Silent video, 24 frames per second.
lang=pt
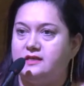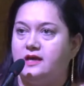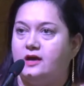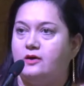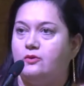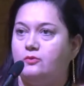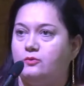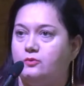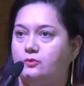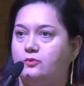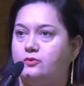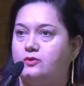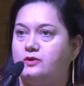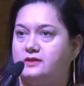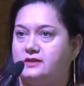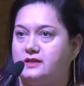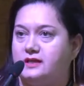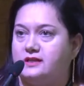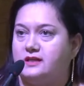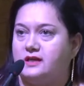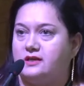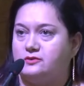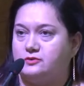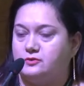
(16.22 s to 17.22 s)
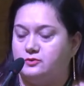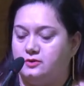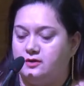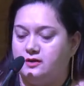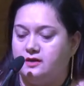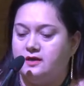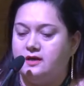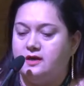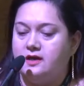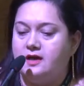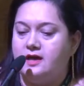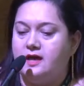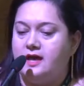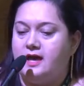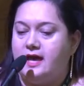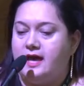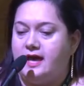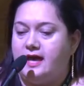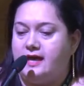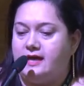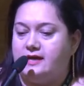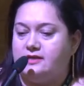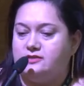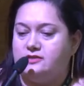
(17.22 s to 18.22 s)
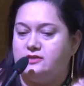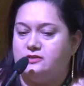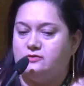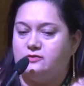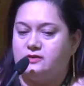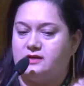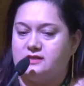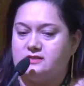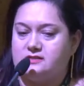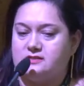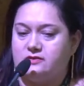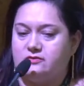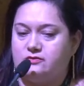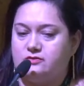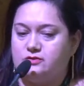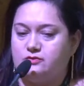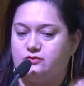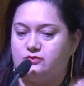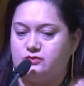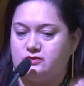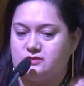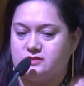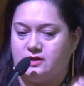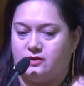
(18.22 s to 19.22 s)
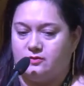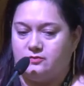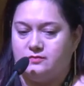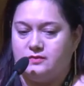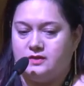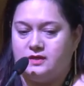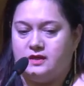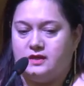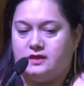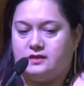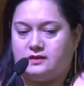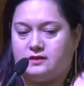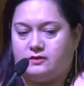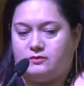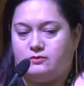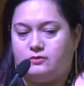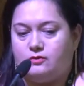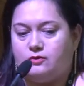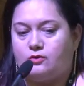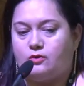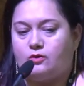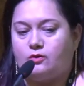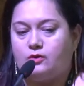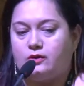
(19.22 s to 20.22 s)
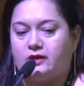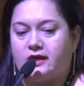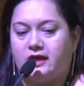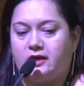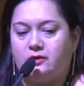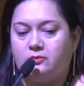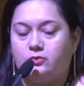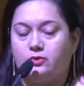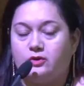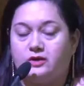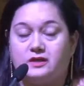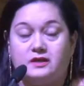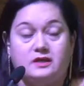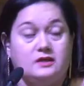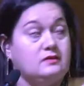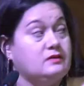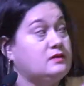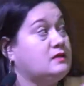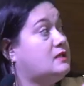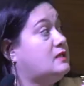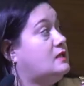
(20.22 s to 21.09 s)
que é o coordenador é, de educação e difusão. Então, eu coloquei um pouquinho